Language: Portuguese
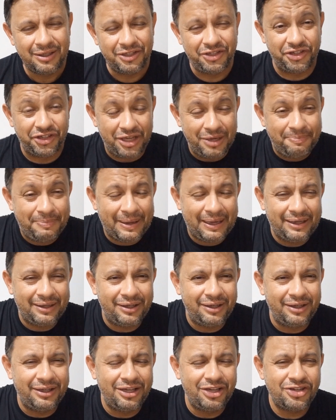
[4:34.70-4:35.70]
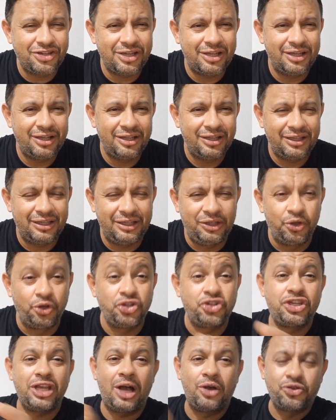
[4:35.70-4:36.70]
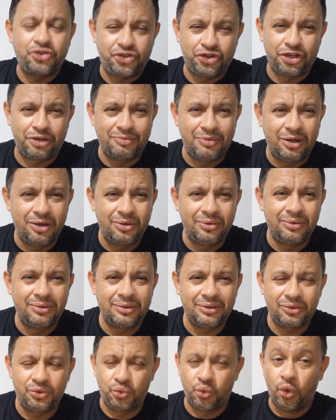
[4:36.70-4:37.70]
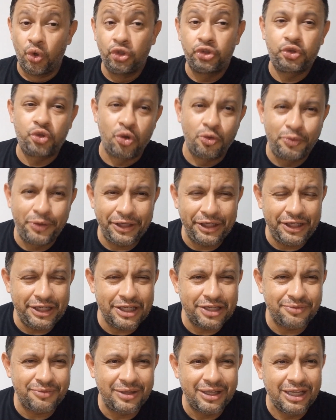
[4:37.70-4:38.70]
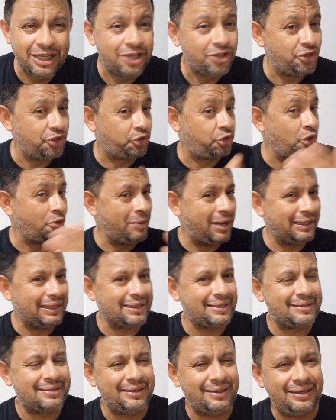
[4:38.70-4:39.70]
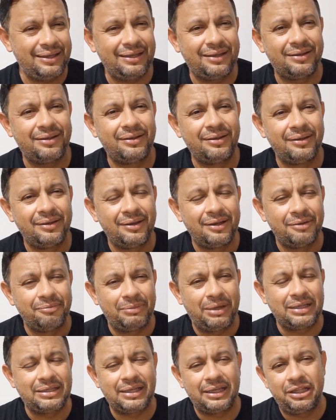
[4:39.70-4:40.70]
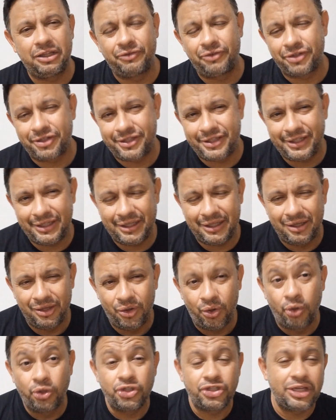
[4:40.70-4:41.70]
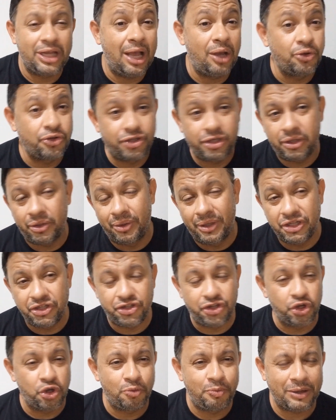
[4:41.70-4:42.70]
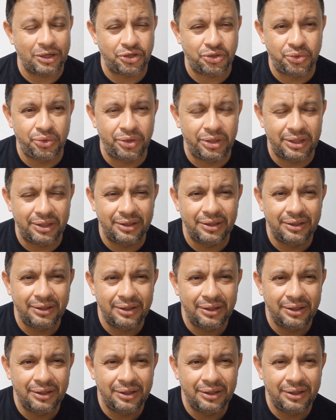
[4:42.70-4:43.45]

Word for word: de ir para a igreja e odiar o seu irmão do outro companheirismo, de tomar da ceia, mas ainda você odiar o seu antigo pastor,